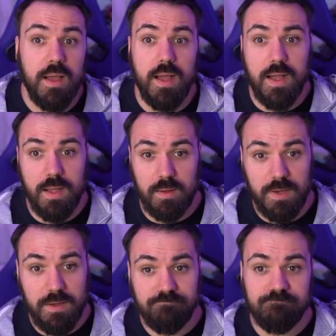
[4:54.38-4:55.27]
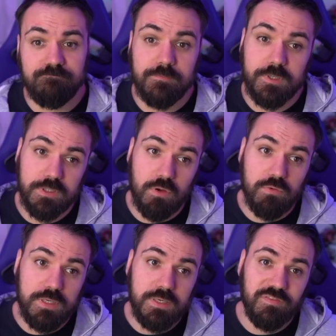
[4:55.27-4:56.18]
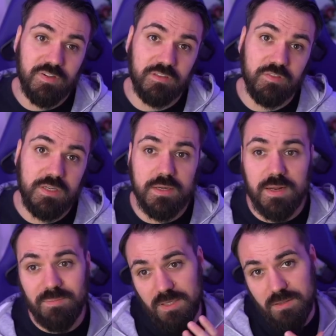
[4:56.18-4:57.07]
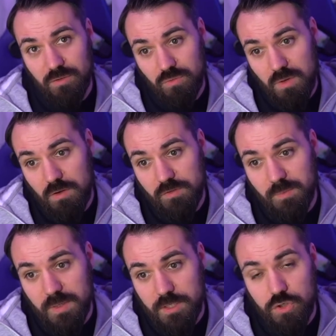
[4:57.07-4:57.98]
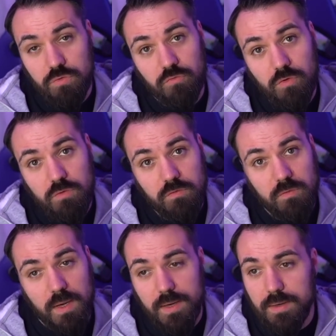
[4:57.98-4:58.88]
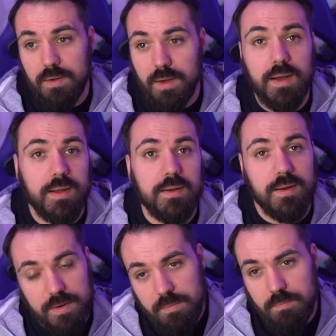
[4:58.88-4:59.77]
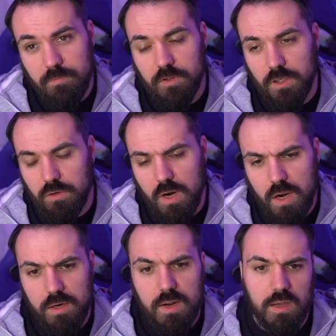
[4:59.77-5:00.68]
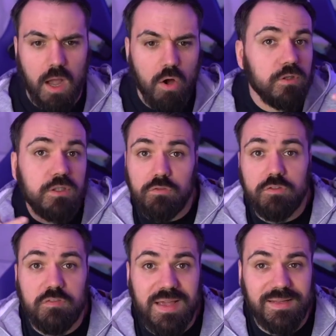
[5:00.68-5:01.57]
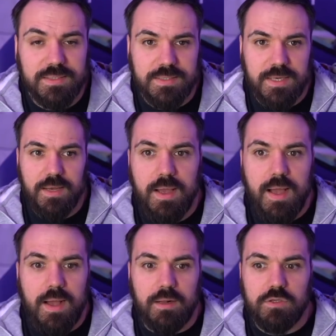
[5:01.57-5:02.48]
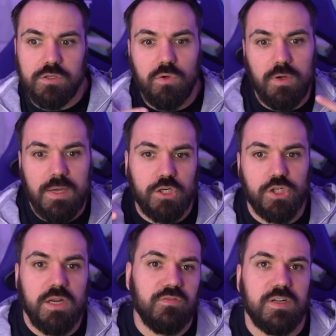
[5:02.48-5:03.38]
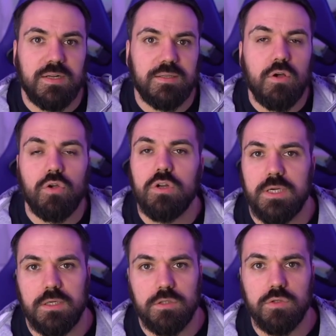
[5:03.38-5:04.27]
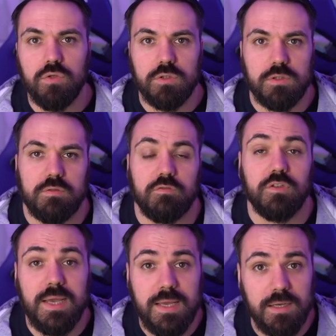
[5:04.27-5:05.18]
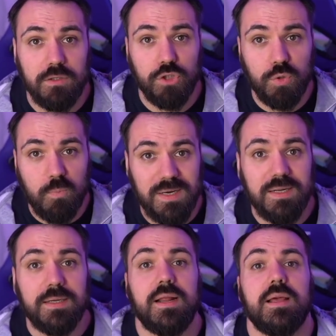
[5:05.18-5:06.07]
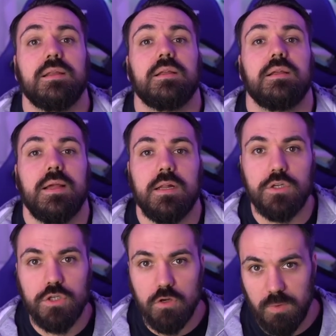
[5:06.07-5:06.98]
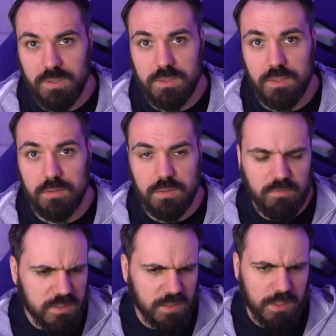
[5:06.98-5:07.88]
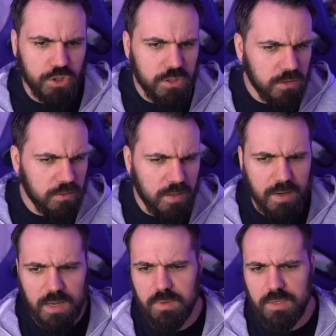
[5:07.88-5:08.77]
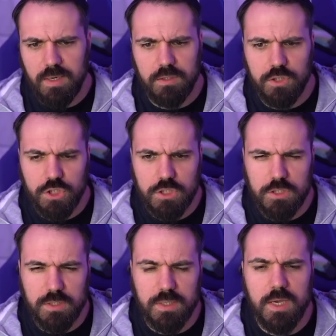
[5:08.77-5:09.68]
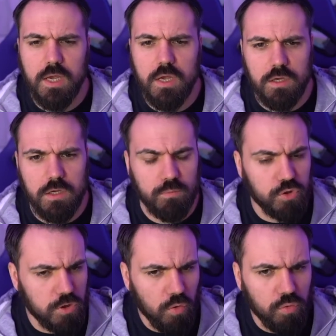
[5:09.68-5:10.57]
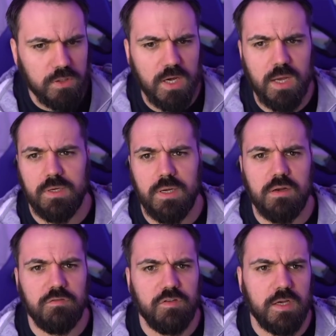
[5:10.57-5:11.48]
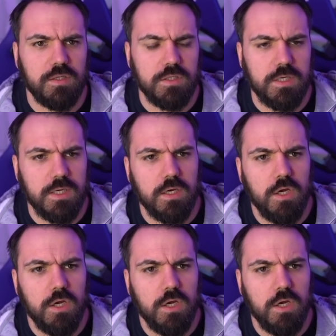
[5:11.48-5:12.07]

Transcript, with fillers: Aber Sony liefert weder ein Update aktuell auf die PlayStation 5, ALLM, VRR, auch nicht auf die Fernseher. Also stehen wir gerade da und können nicht alles nutzen. Von daher springt gerade LG auf Platz 1. Aber wie gesagt, LG, hammergeile Geschichte. Ähm, Sony, hammergeile Fernseher.